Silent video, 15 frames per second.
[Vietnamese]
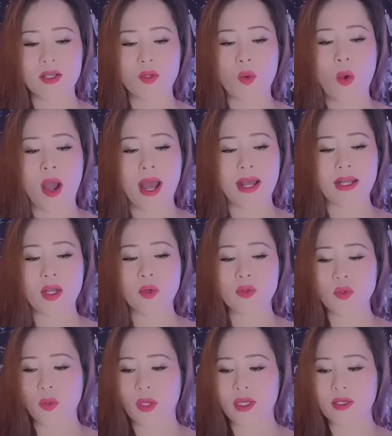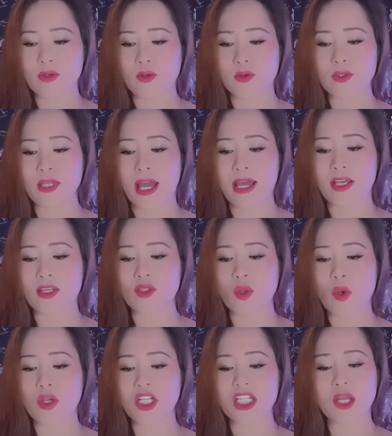Qua câu chuyện của thầy
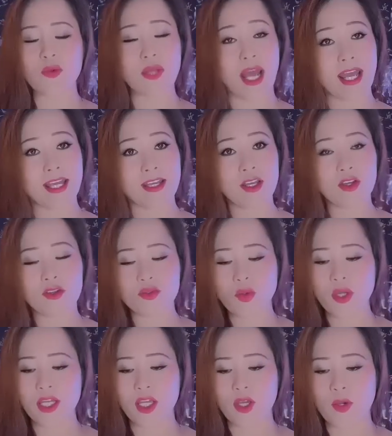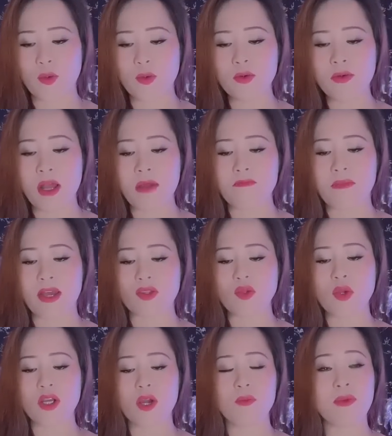tôi sau này, tôi hiểu mẹ
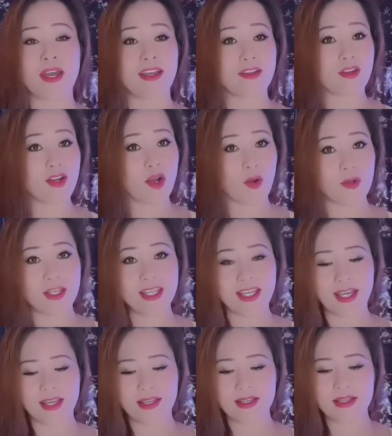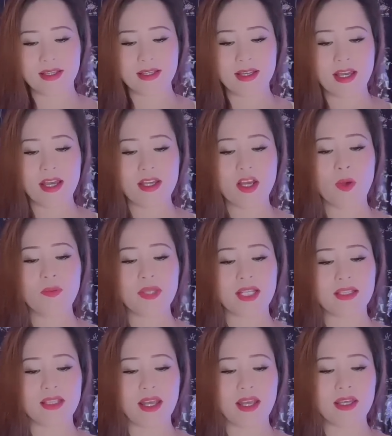tôi không hề có lỗi gì. Không
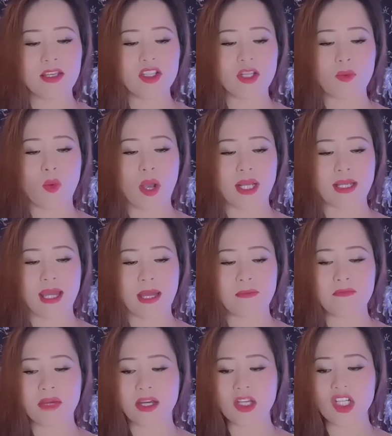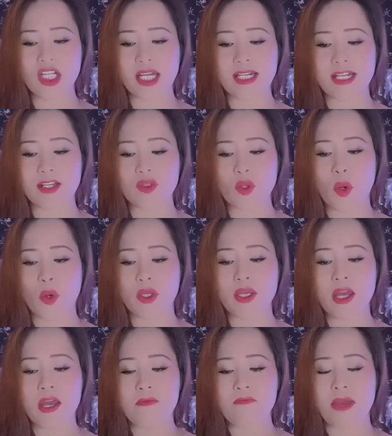những thế, trong hoàn cảnh mới sinh ra
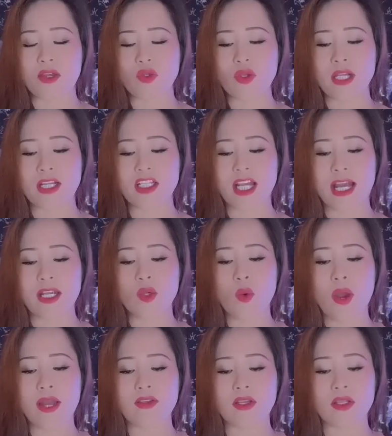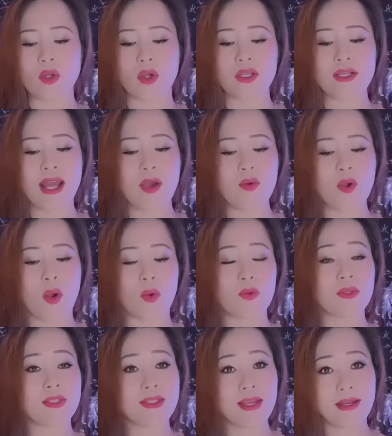tôi, mẹ tôi đã trải qua những nỗi đau khổ
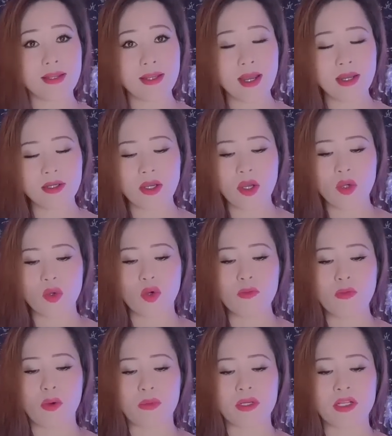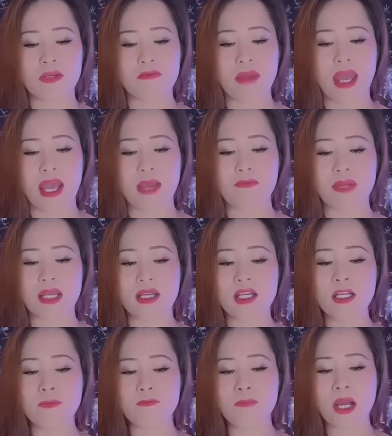chất ngất của một người mẹ bị
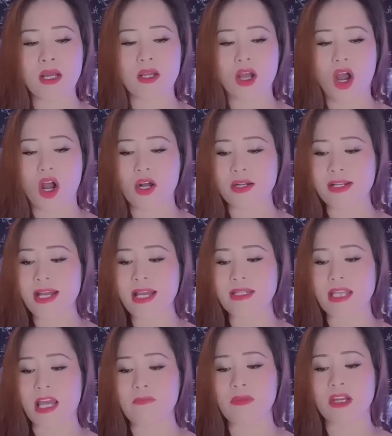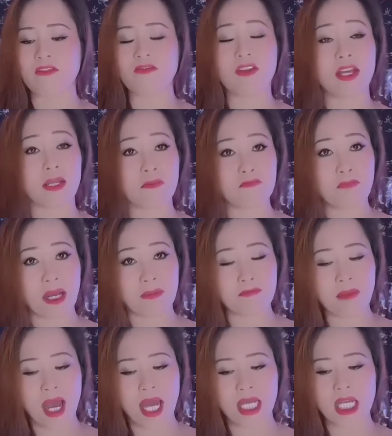cướp mất con ngay tại bệnh viện Bạch
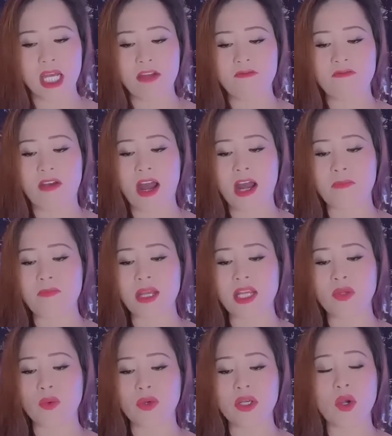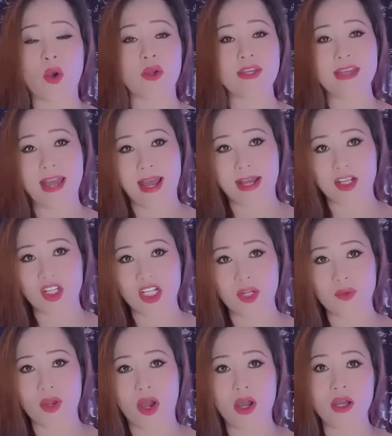Mai và bị đuổi khỏi nhà
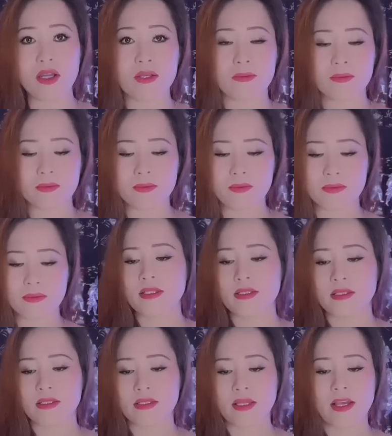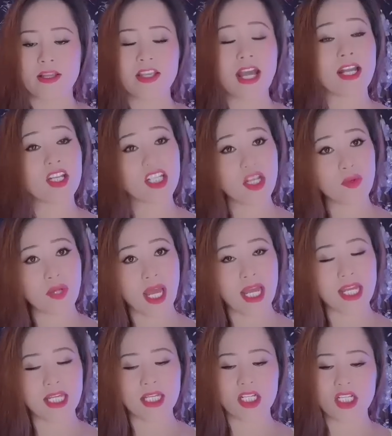sau đó. Thời gian sau
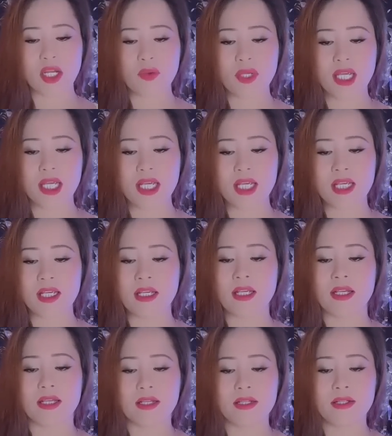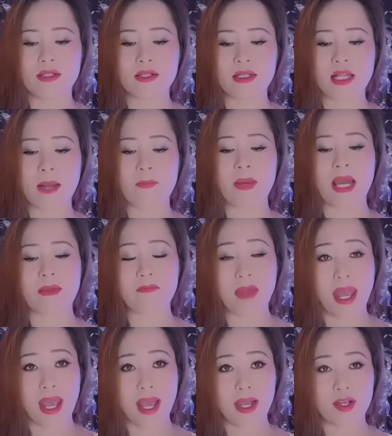này, sau khi được gặp lại
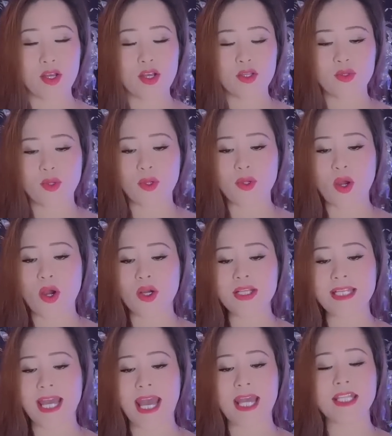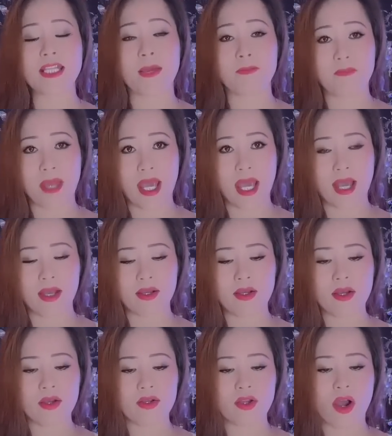mẹ, Tôi có ghé thăm mẹ,
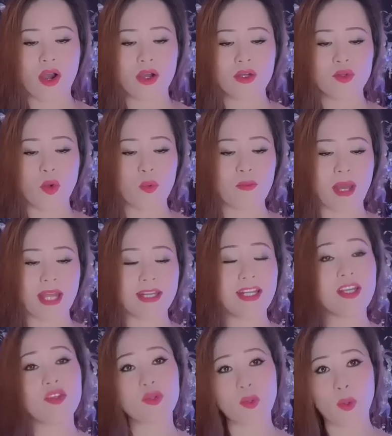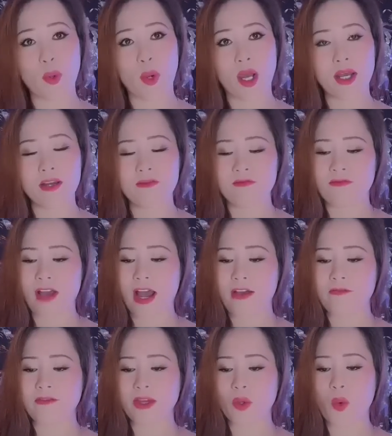có cùng mẹ đi chùa
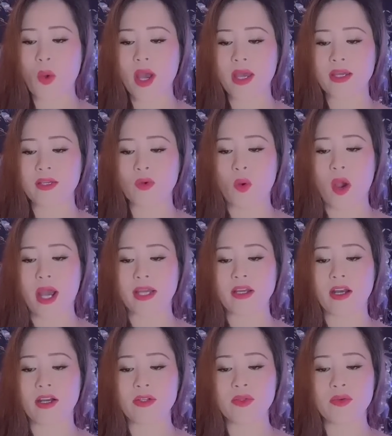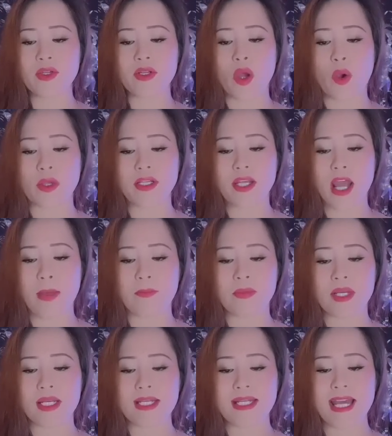và về quê ngoại ở núi đồi đẹp
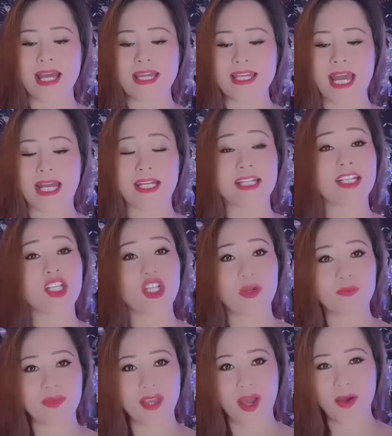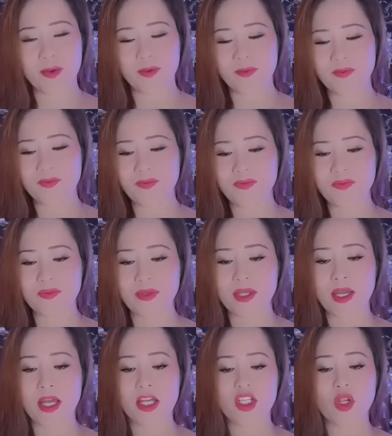ngay cạnh sông Châu.
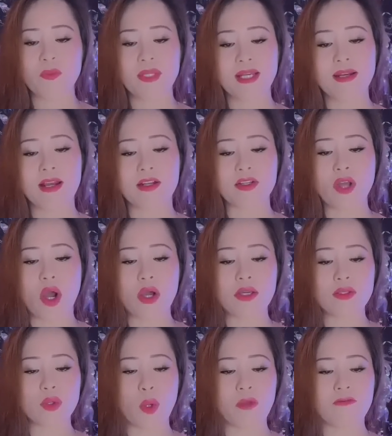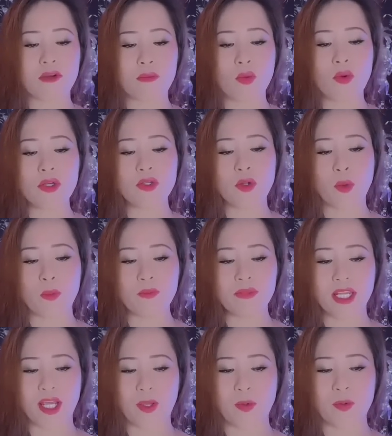Trong những lần đó tôi vừa muốn nũng
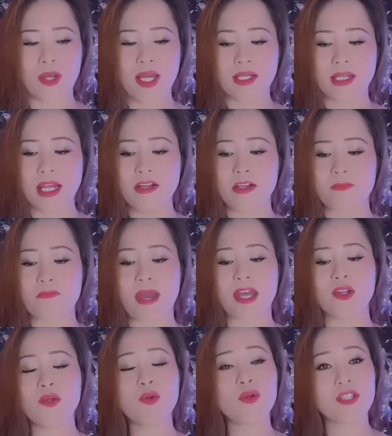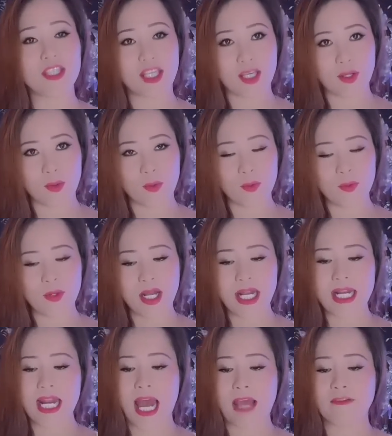nịu để được mẹ nuông chiều,
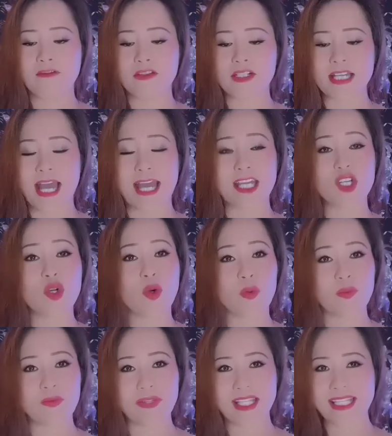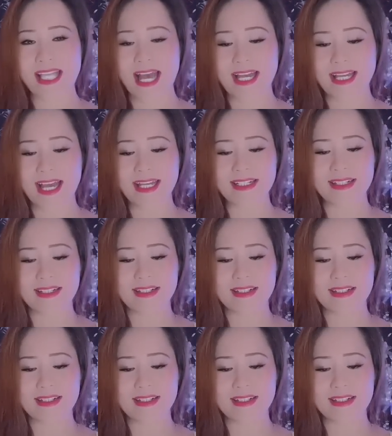lại vừa ngại ngùng xa cách.